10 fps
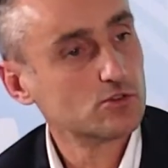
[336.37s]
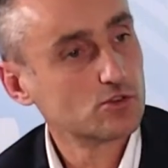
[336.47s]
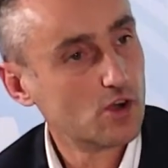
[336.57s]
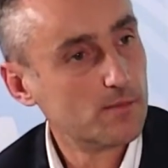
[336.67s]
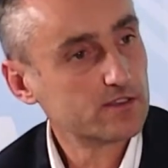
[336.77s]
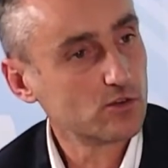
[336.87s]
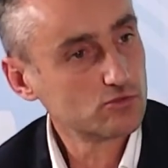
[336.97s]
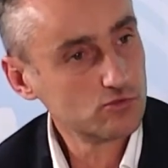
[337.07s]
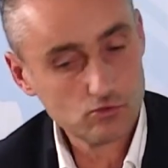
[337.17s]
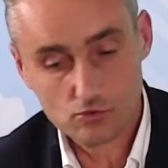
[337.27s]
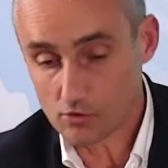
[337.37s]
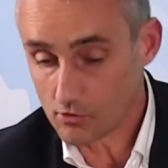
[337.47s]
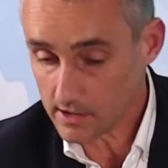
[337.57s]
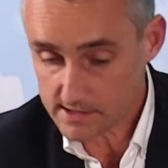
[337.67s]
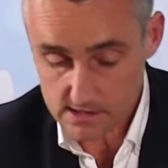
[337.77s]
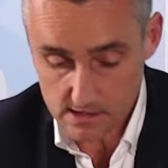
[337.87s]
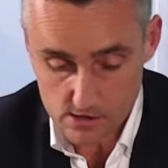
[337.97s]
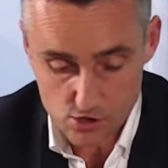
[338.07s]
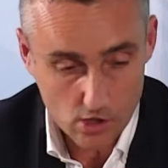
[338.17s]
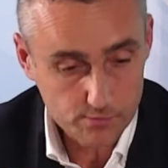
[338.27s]
comme attendu Est-ce qu'il y a des
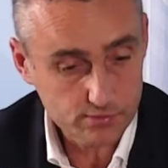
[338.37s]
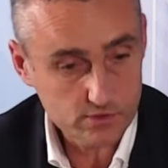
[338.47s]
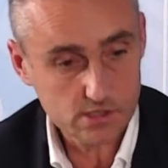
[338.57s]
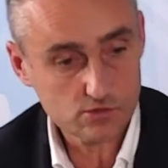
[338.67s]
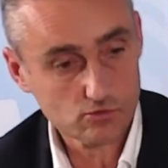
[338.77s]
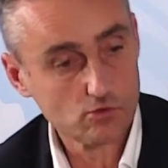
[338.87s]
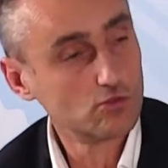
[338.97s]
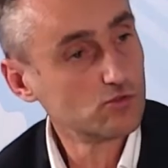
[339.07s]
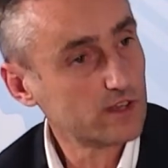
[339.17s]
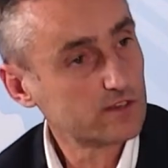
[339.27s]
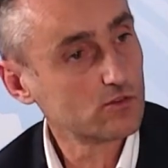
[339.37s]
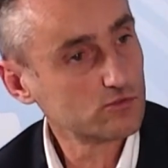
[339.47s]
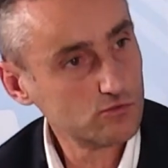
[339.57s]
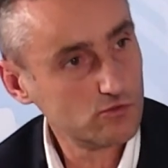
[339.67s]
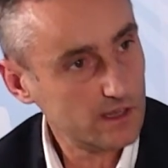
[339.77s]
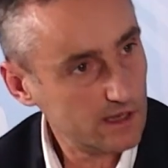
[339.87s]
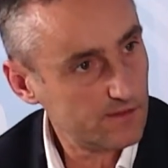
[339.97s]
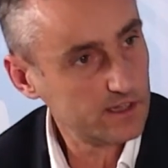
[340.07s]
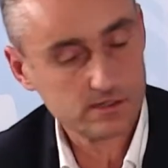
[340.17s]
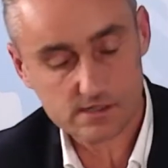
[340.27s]
stops qui sont non attendus Et
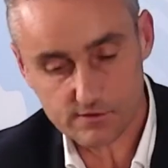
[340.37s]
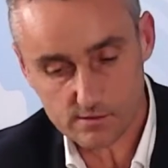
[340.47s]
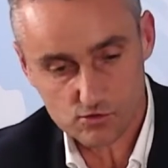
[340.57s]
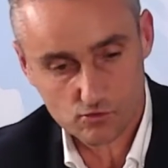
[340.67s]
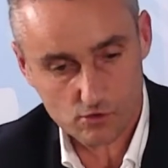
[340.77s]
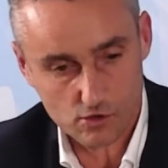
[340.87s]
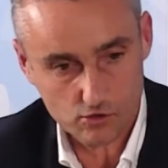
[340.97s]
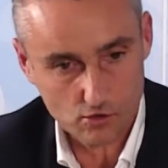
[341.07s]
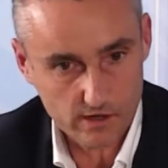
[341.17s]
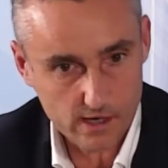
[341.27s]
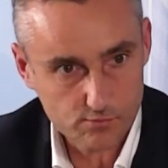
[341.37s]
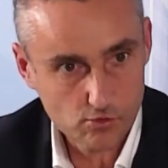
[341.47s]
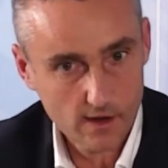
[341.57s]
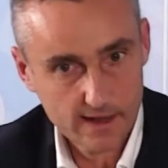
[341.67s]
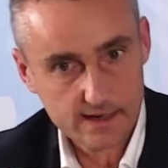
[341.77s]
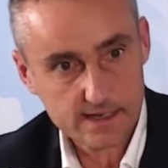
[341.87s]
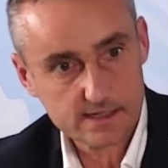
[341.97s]
avec des informations temps réel pour là,